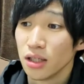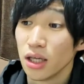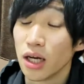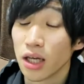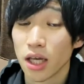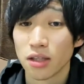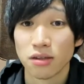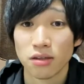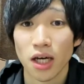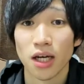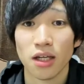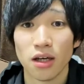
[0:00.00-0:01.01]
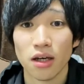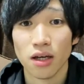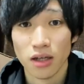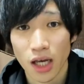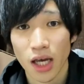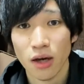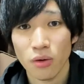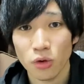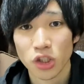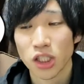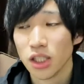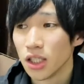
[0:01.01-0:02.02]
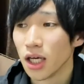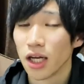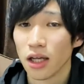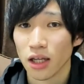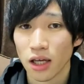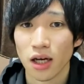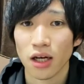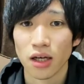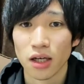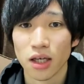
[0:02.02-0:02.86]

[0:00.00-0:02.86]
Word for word: やれ、ケツやらなんかね、お尻やらね、なんか